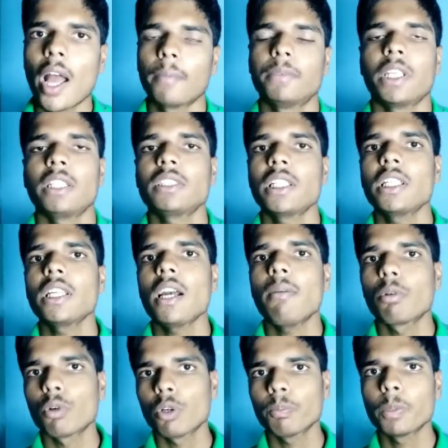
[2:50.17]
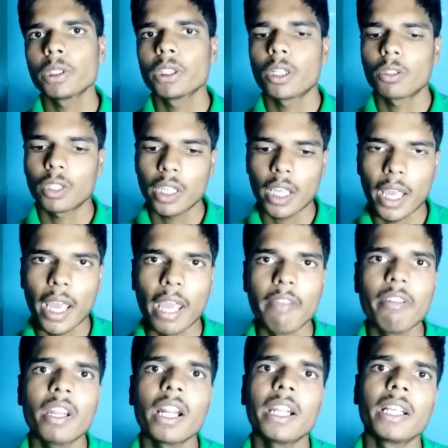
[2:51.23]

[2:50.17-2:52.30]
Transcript: अब जैसे ही आप रोड पे जाओगे हैवी